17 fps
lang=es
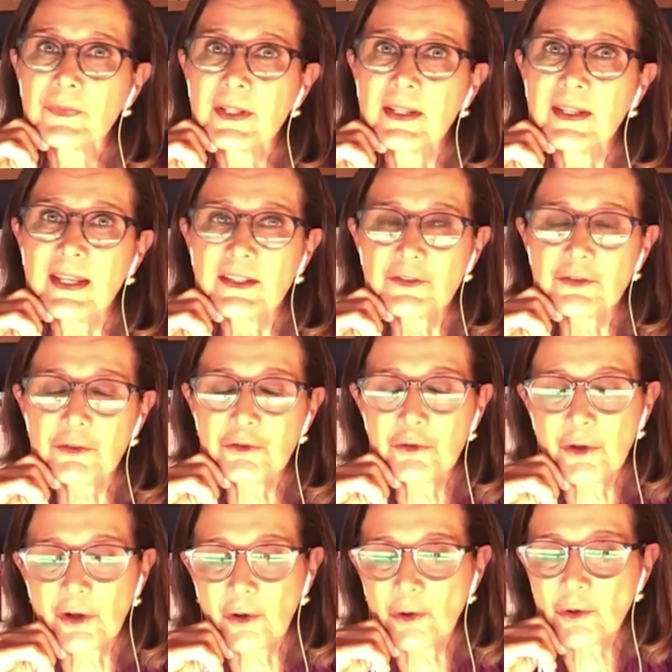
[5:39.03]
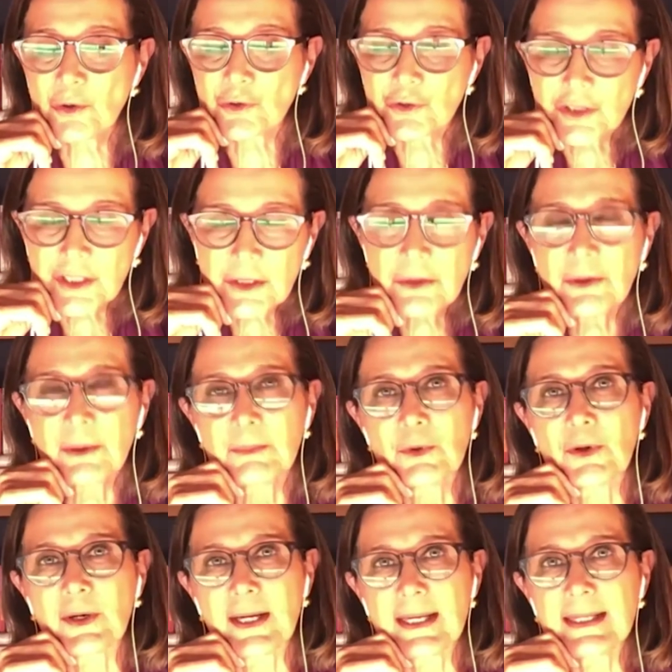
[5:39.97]
Y eso yo he conocido a
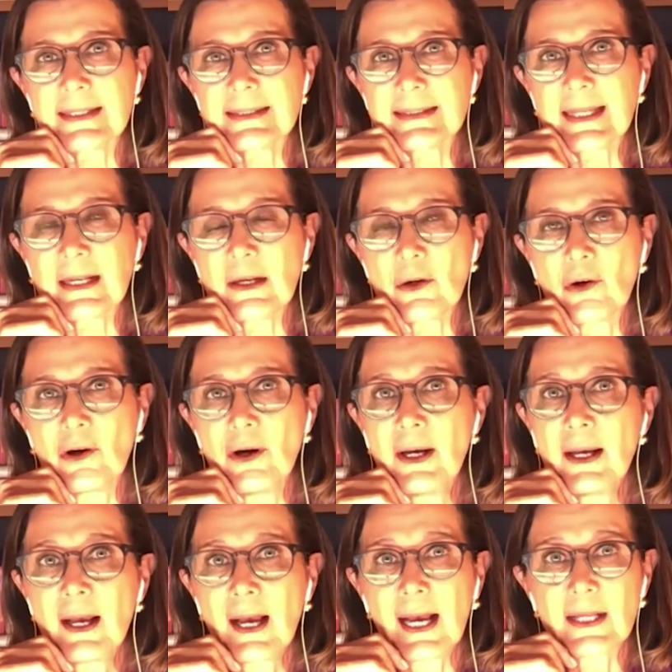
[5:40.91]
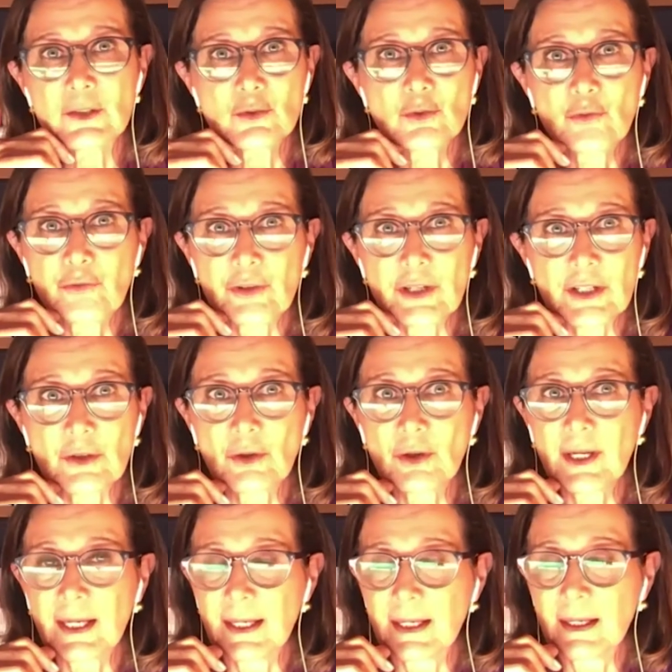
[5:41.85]
mujeres que lo han
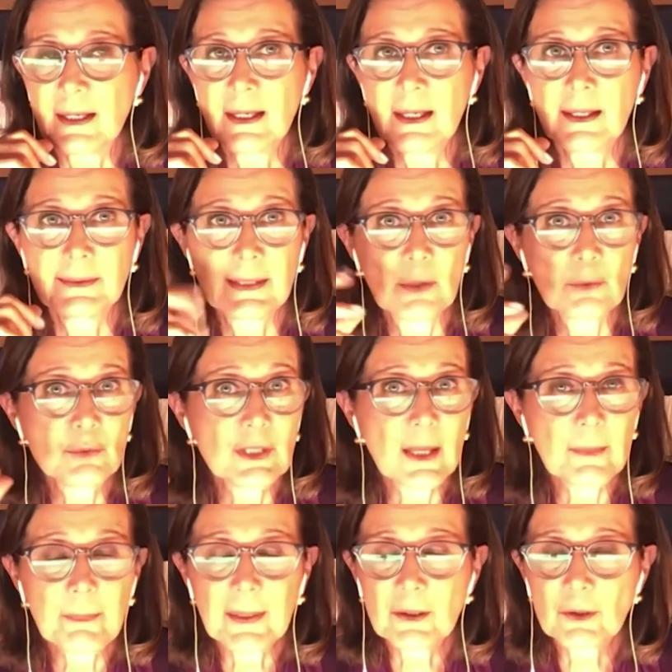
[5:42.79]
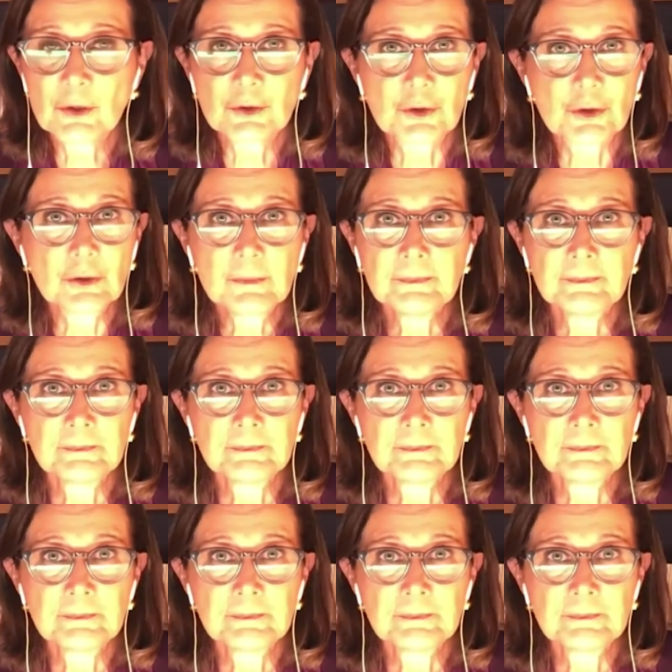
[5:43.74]
sufrido, que de un día para otro